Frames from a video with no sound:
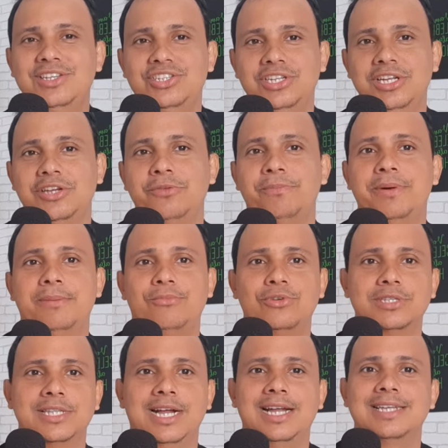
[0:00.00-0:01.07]
dinheiro para
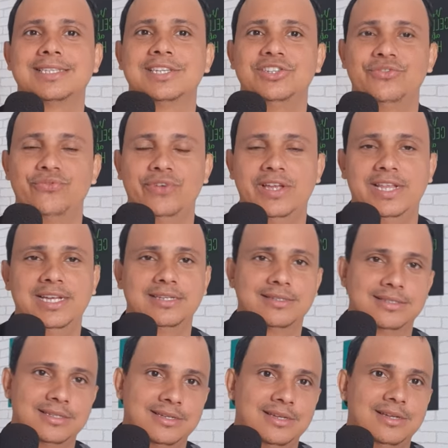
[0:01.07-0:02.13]
botar essa
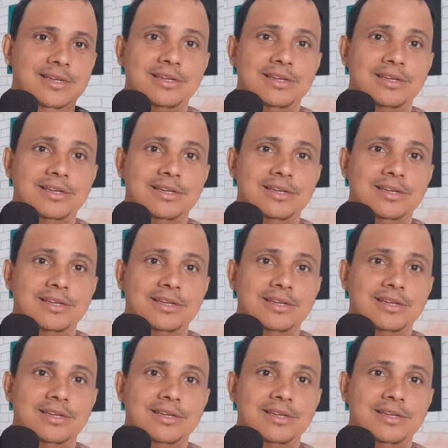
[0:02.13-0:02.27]
diferença,